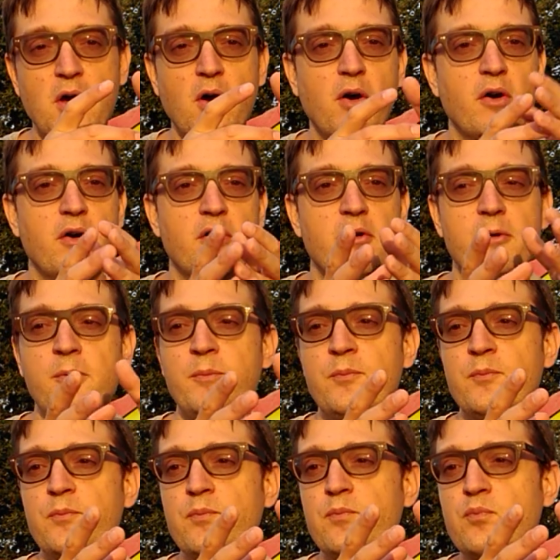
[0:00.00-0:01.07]

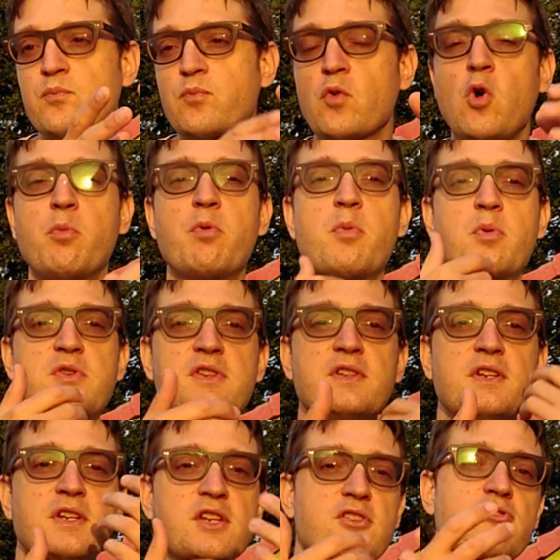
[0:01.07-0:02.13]
on peut poser
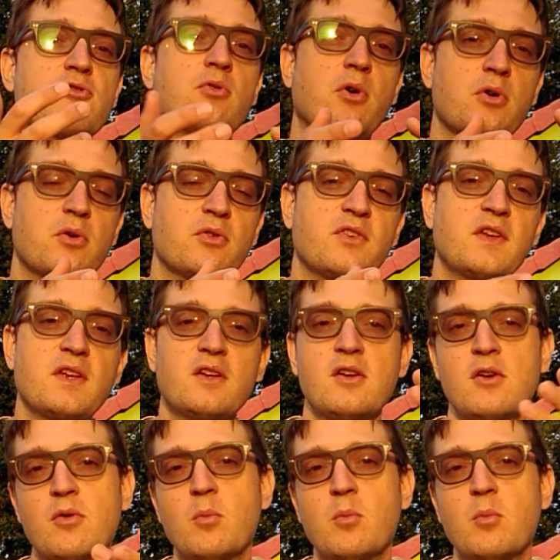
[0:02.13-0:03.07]
des questions orientées.